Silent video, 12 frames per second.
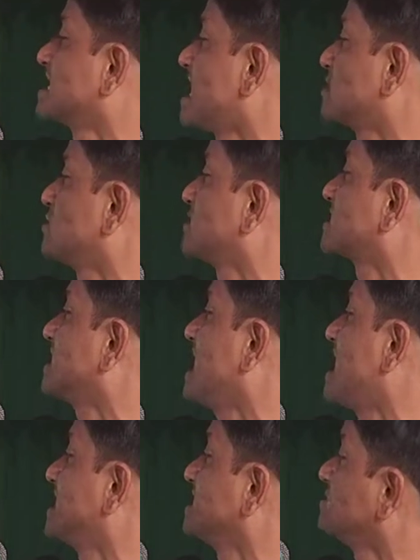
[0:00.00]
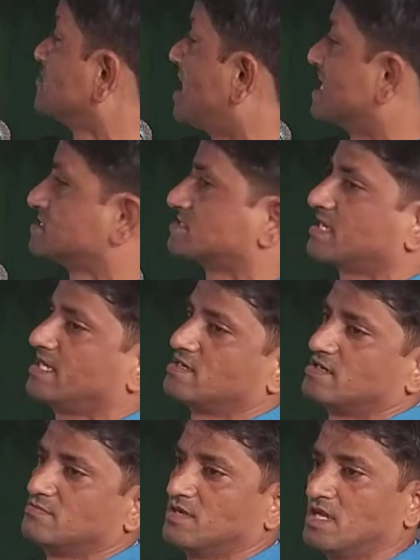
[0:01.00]
নাগরিককে আইন মানতেই
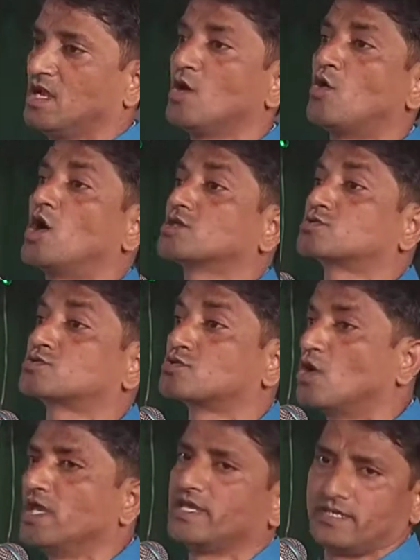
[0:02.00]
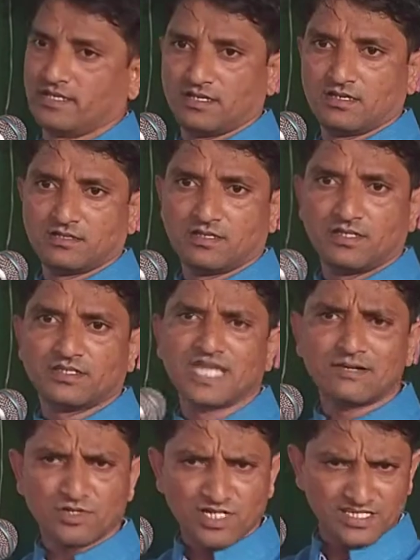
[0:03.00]
হবে হস্যই
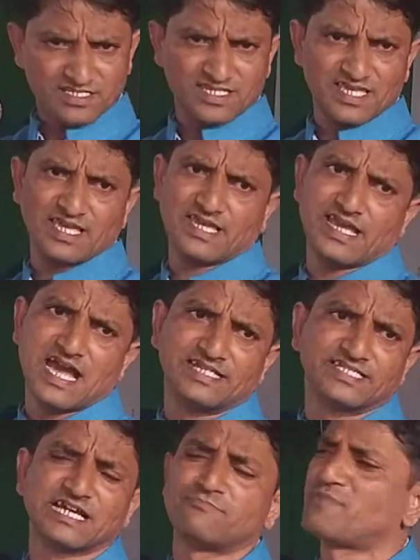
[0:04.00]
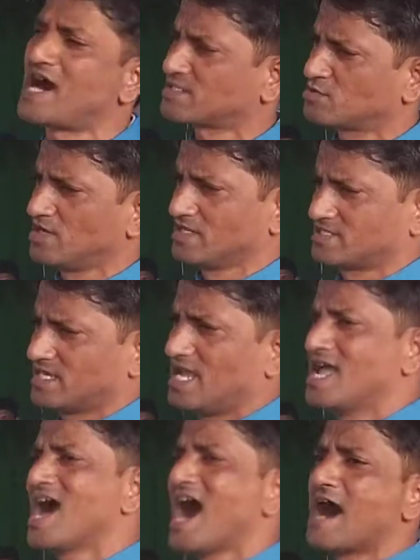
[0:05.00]
যেমন এই সিএ আইনটা পাস হয়েছে
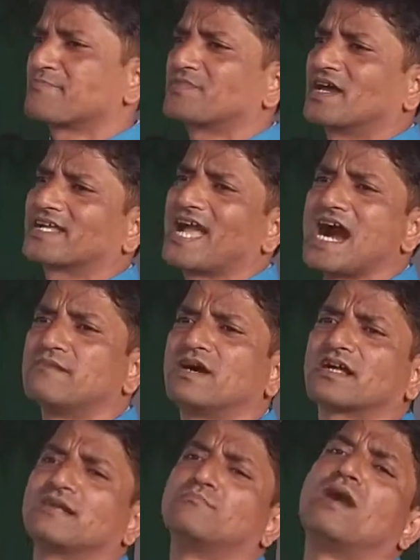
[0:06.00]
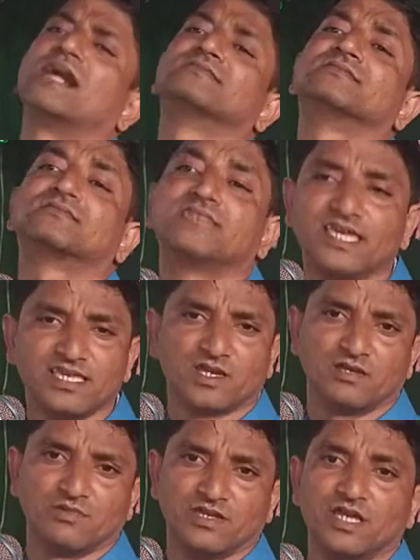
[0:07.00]
আপনাকে আমাকে মানতেই
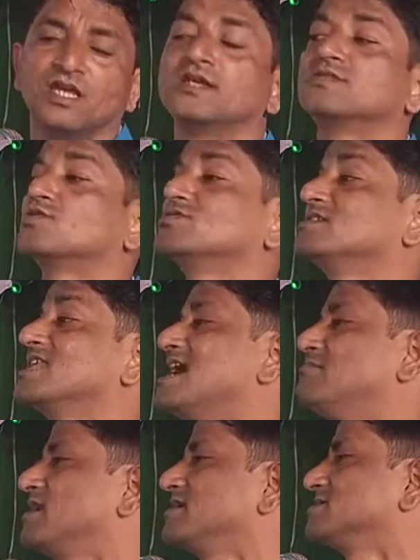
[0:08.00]
হবে যদি না মানি